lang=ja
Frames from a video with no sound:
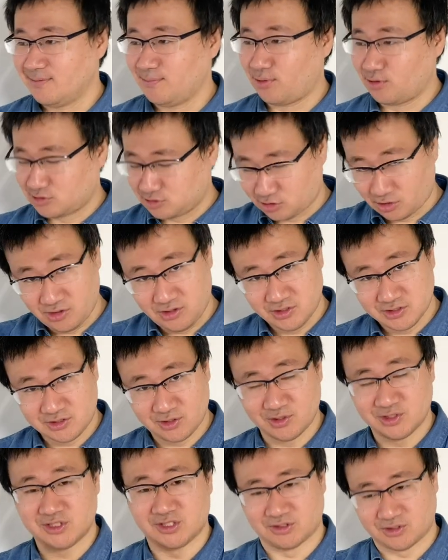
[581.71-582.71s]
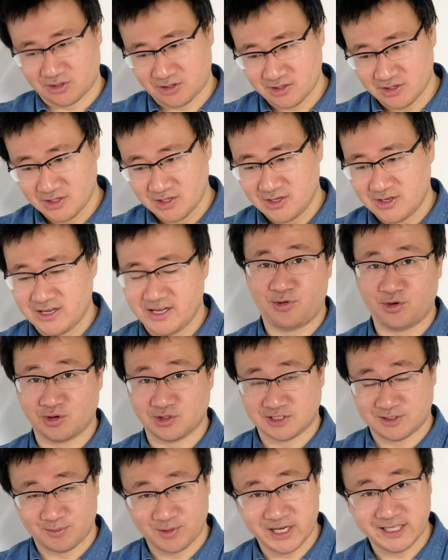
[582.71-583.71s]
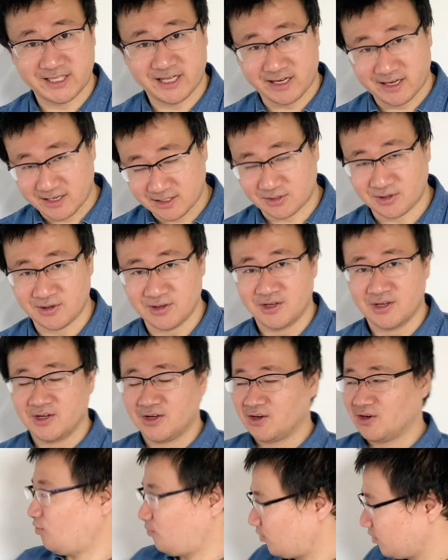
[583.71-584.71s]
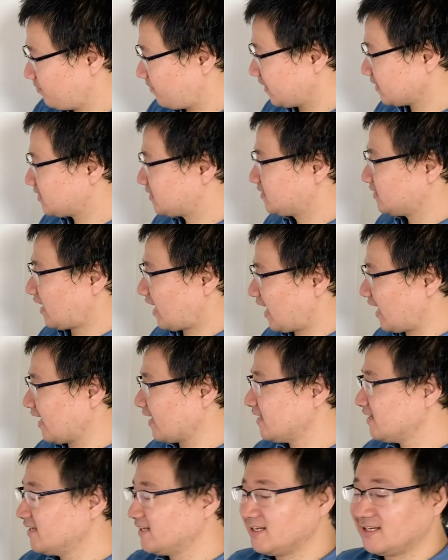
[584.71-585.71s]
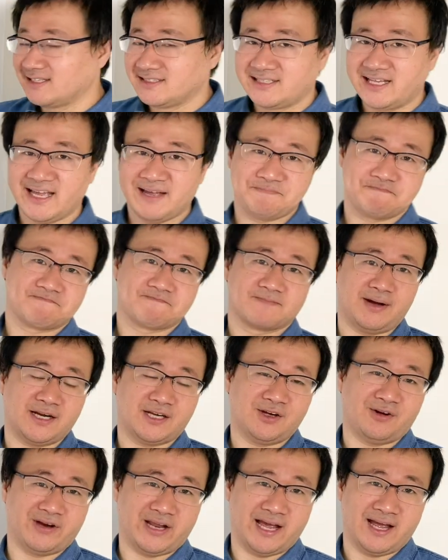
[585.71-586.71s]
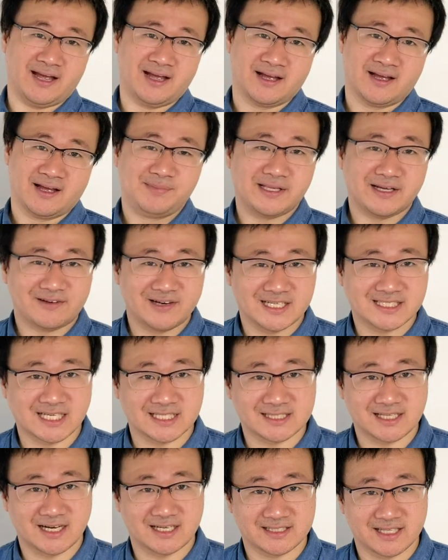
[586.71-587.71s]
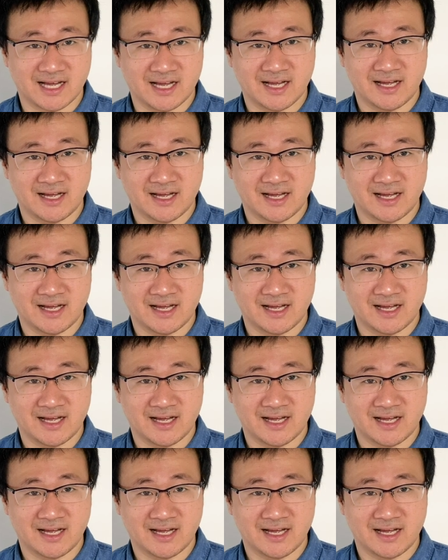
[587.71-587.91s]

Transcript: 僕とその人とフォローしてもらえたらなと思います。はい。で、まあ今日ね、見てくださった方、